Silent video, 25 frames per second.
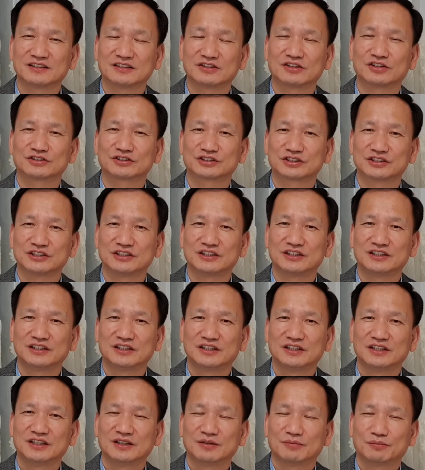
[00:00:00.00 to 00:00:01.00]

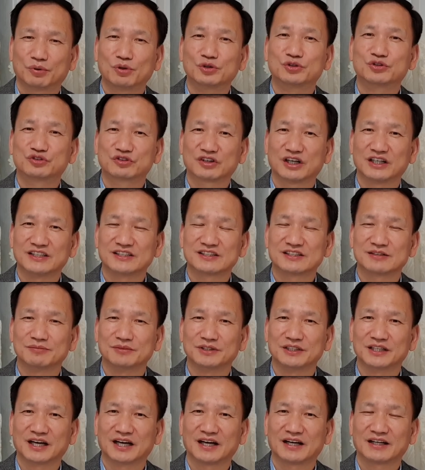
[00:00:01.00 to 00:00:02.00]
것을 볼 수가
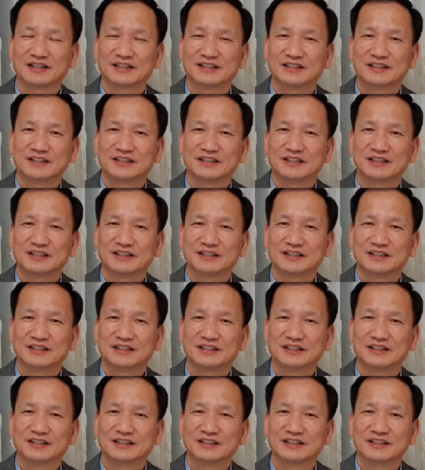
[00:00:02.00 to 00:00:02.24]
있습니다.